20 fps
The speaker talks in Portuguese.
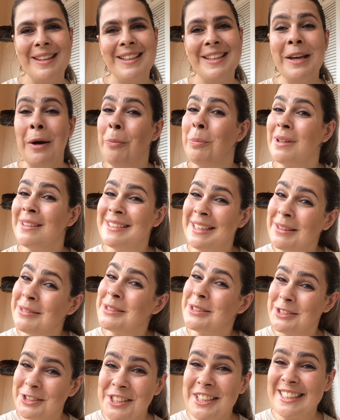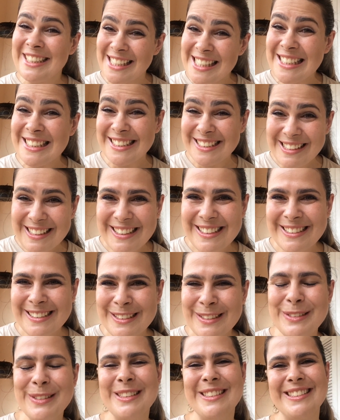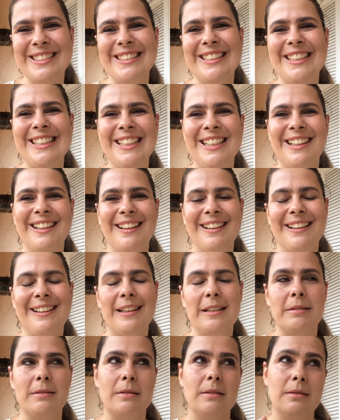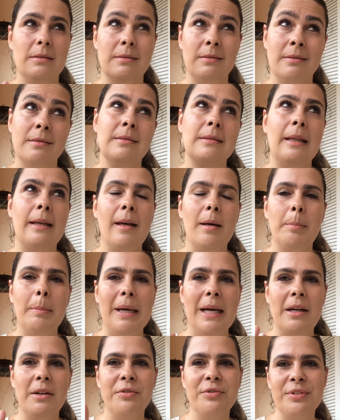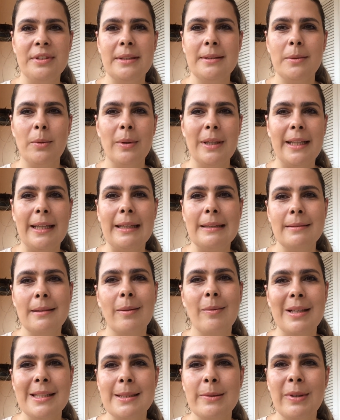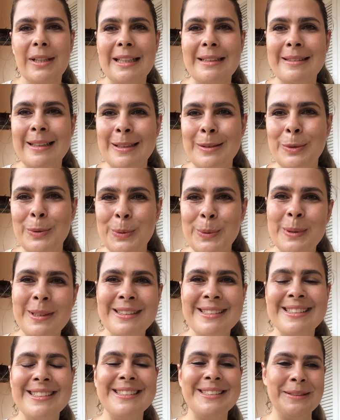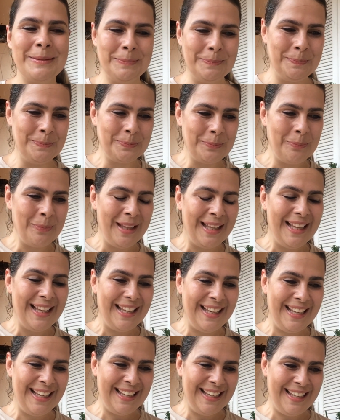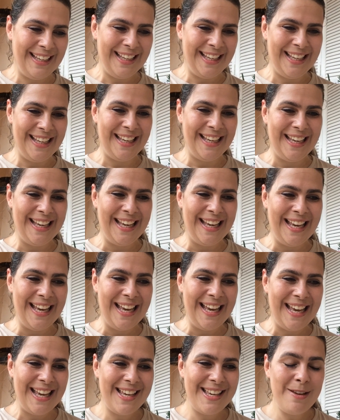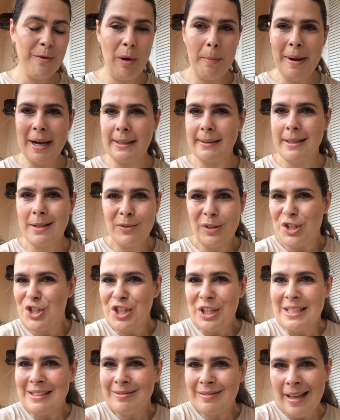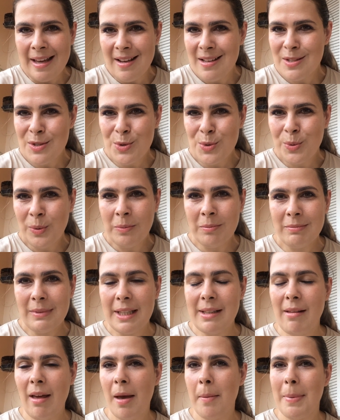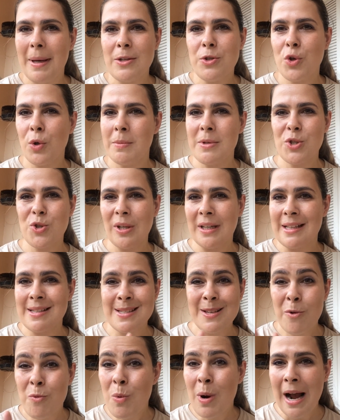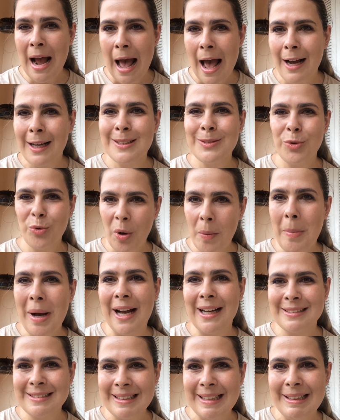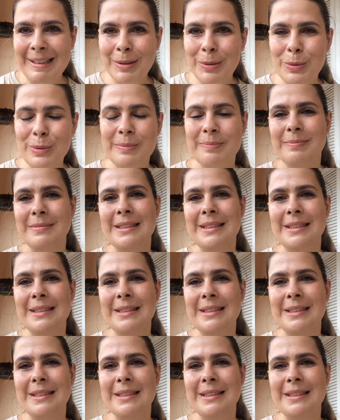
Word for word: que eu plantei quando eu tinha 15 anos, é, né, abafa, 40, quase 42, é, e o abacateiro tá gigantesco e de repente começou a nascer um cacto no abacateiro